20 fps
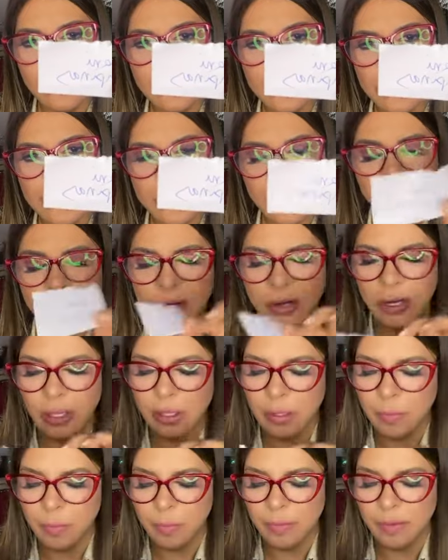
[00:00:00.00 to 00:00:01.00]
Giovanni
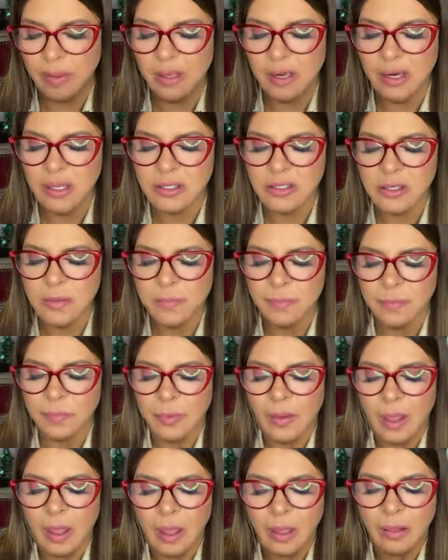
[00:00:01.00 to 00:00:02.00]
Campinas.
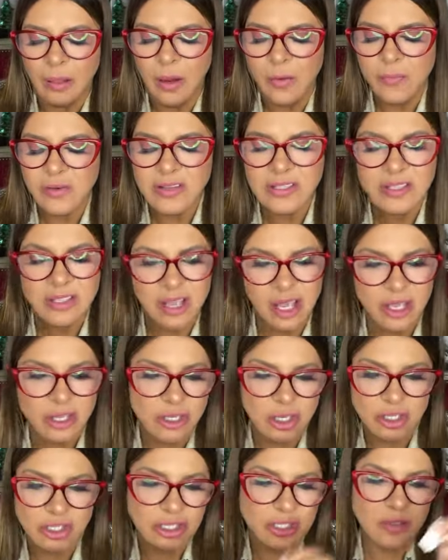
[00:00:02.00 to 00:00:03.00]
Então vocês,
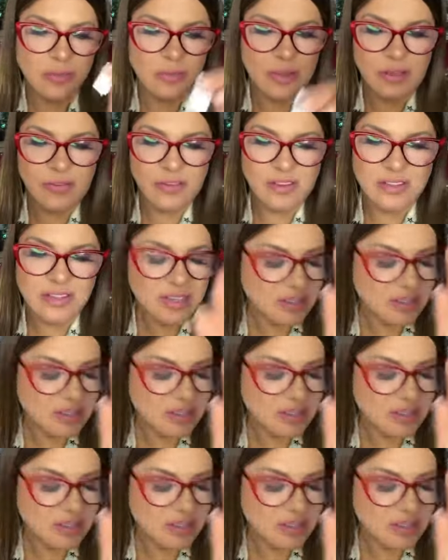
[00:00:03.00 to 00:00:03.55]
gente, vocês têm que fazer